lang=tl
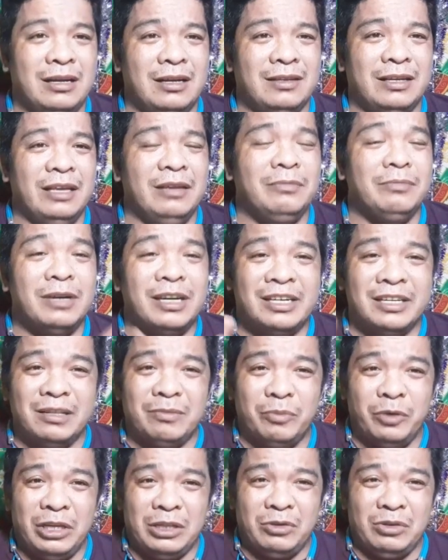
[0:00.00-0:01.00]
Okay, bakit
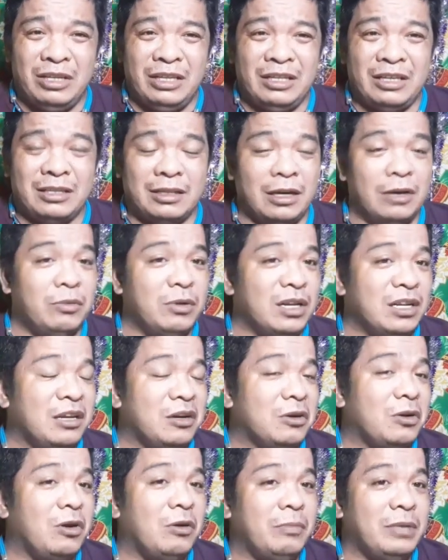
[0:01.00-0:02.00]
po ito tinatawag na
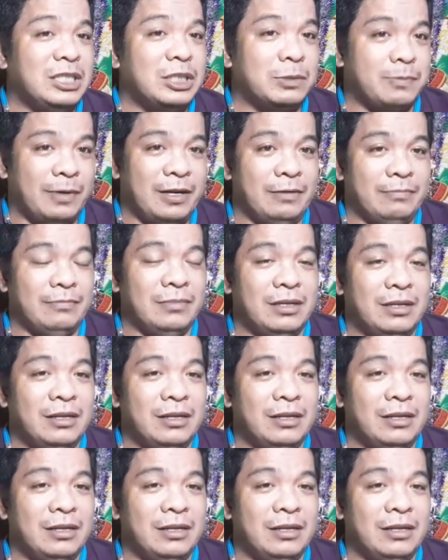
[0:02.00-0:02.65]
comment spam?